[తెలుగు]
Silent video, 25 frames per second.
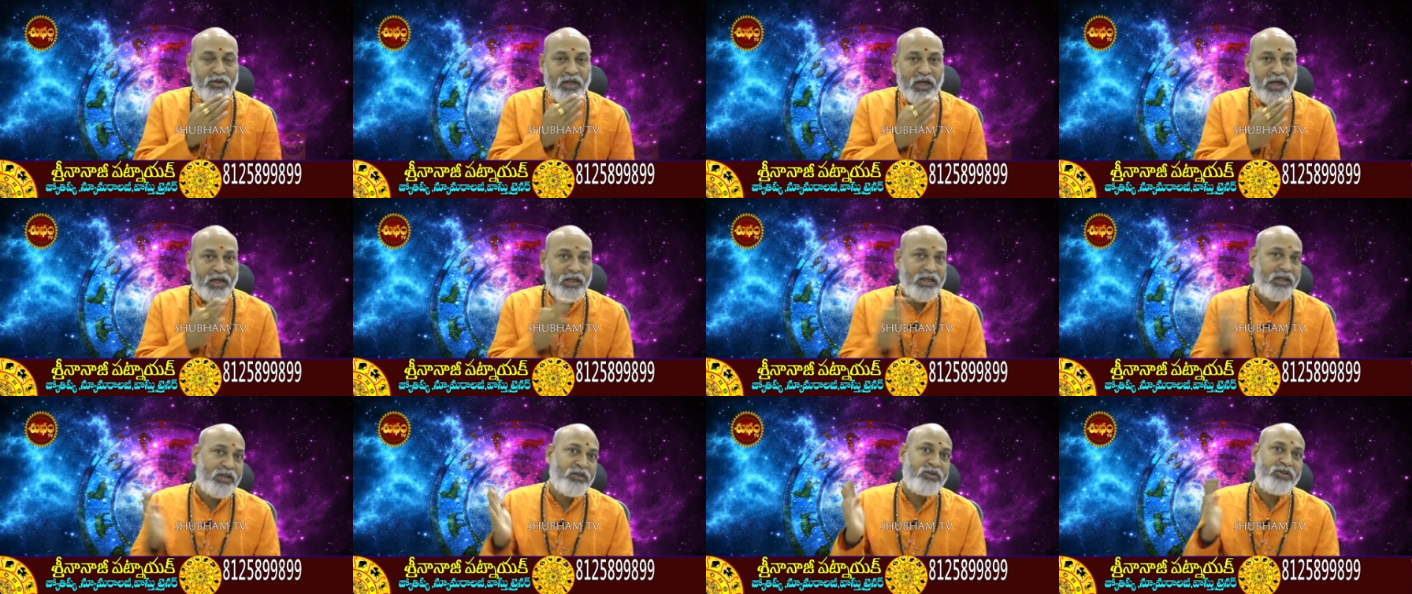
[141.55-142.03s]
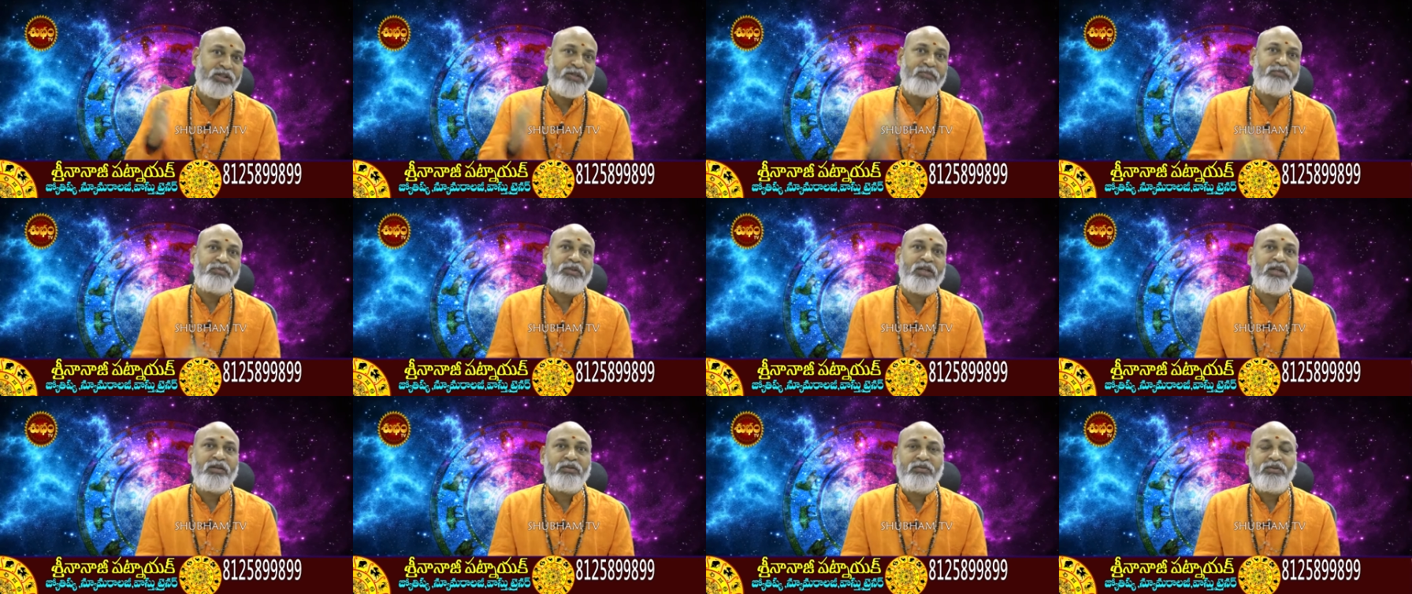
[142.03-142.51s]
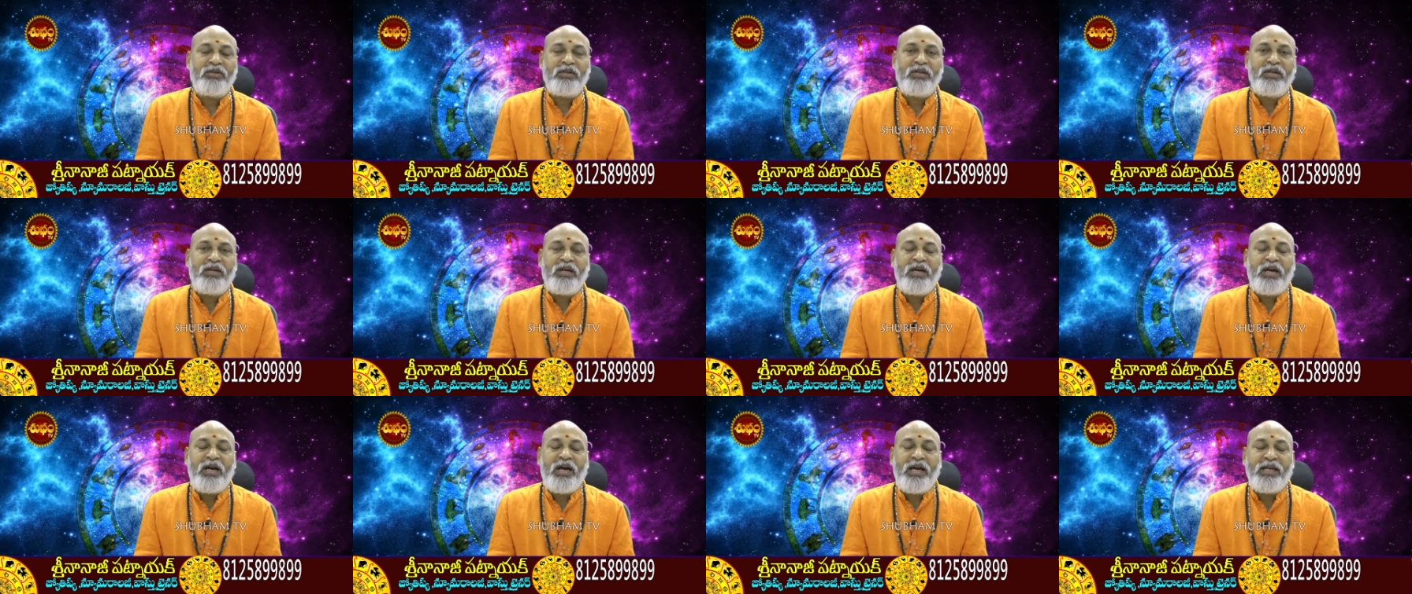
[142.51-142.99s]
కూడా ఆఖరిలో చెప్తాను
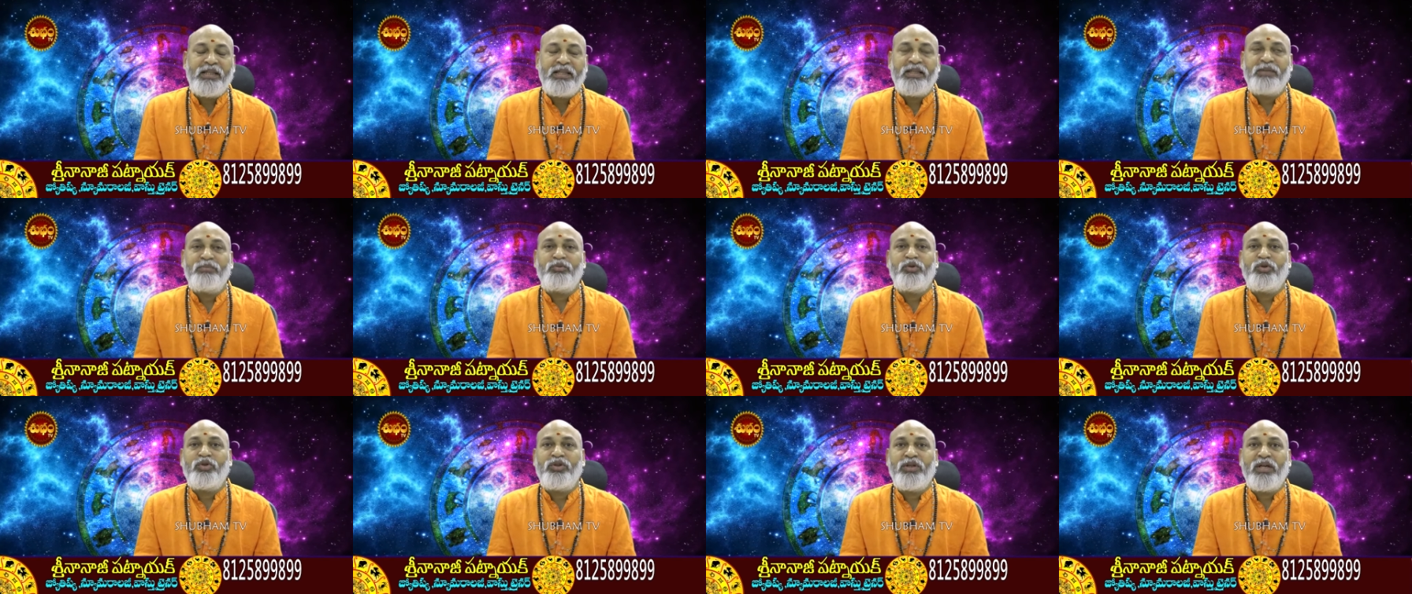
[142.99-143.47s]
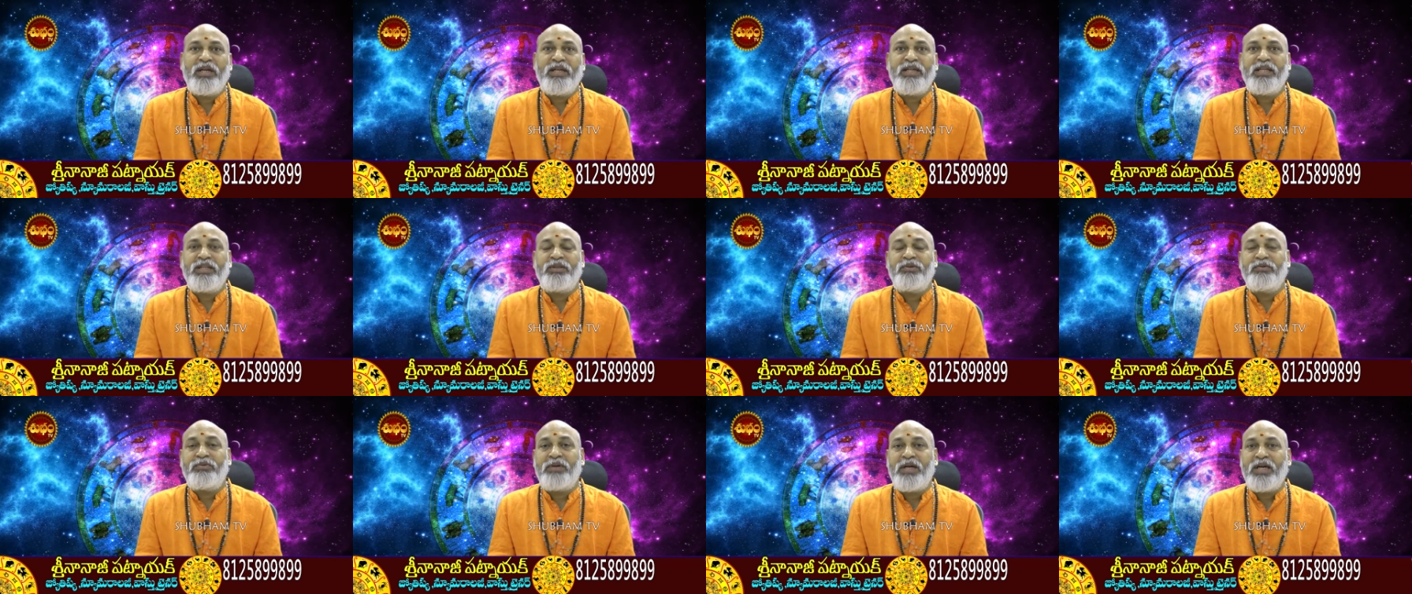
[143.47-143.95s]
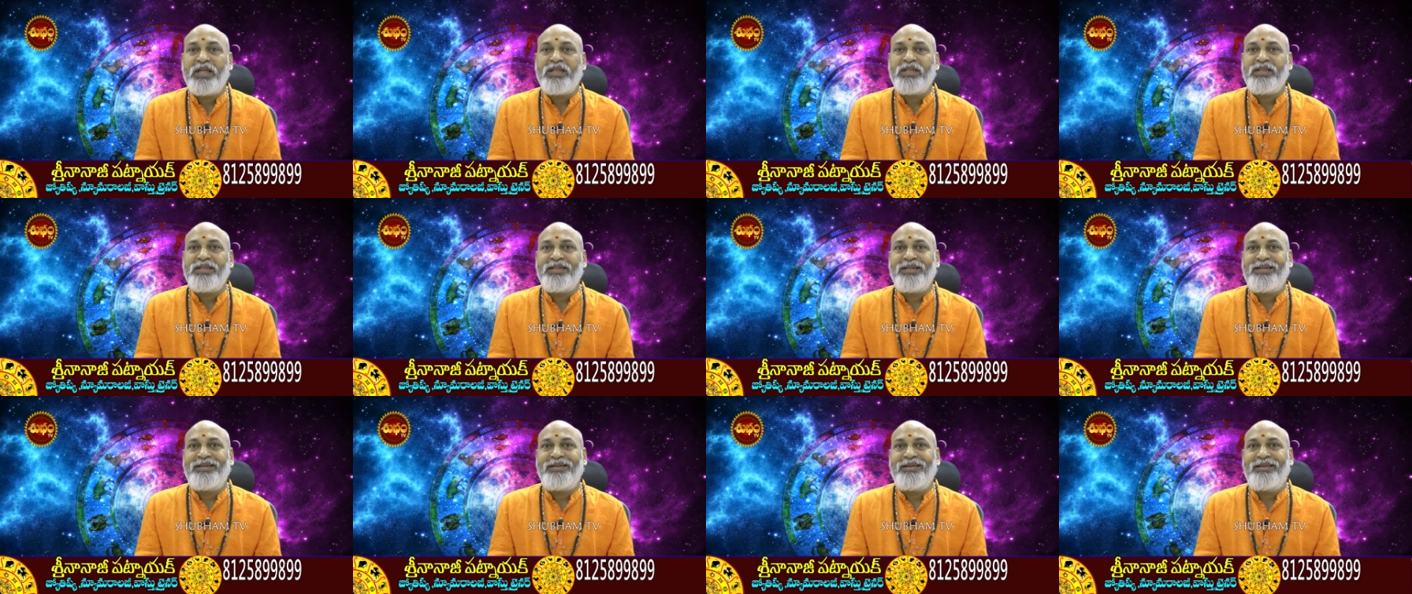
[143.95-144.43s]
అయితే ముందుగా ఈ
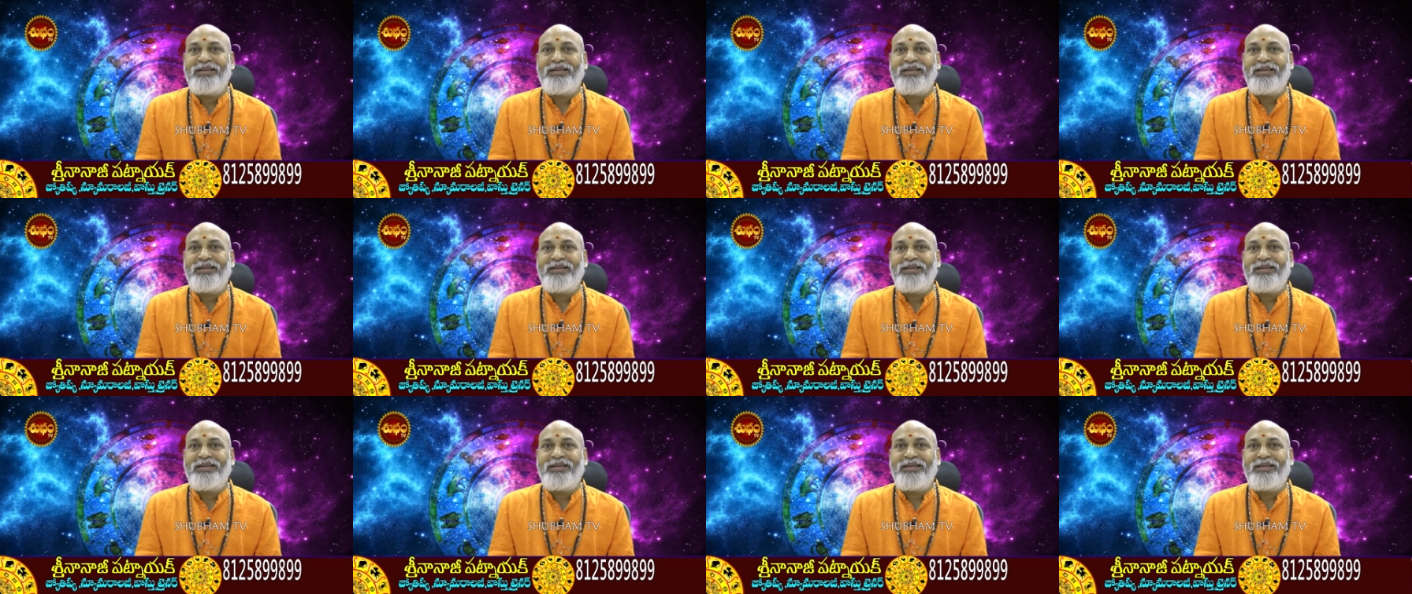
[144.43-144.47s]
ద్వాదశ